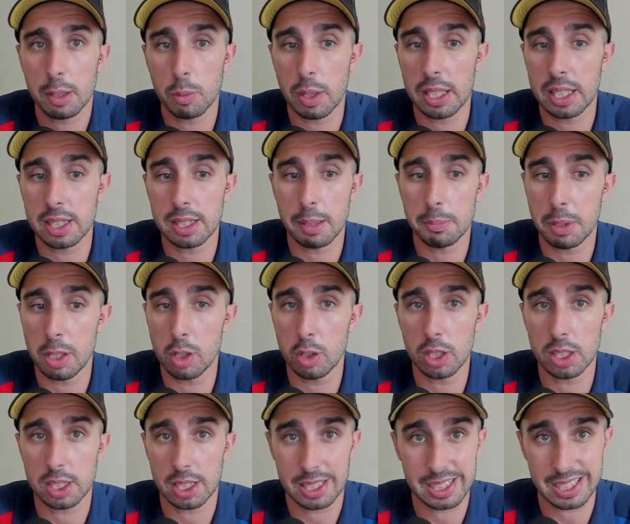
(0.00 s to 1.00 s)
40
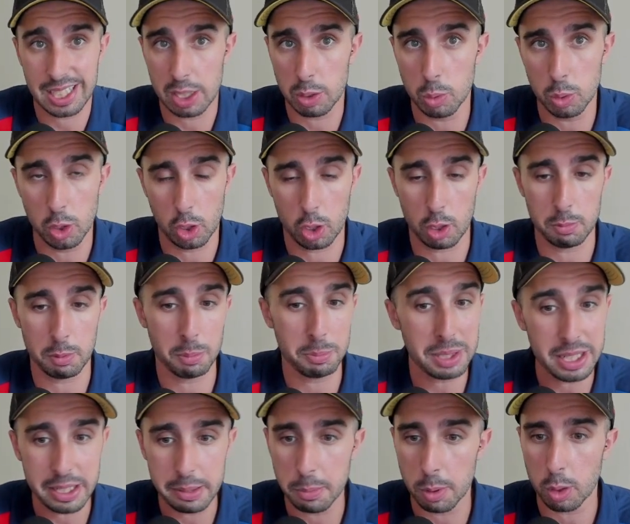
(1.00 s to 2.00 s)
millones seguro, como
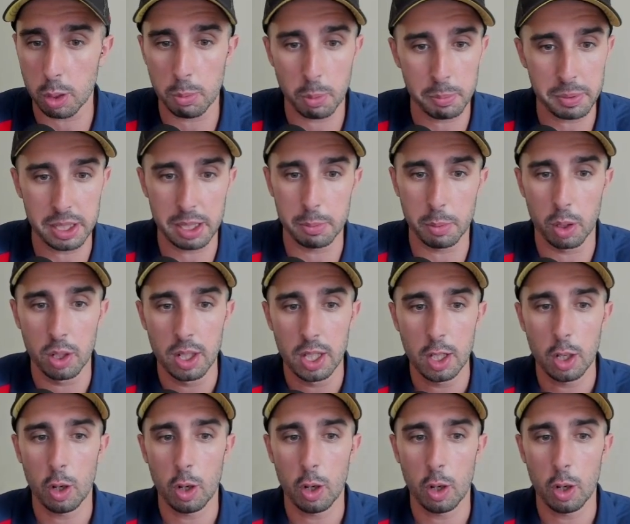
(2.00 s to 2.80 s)
mínimo, como mínimo.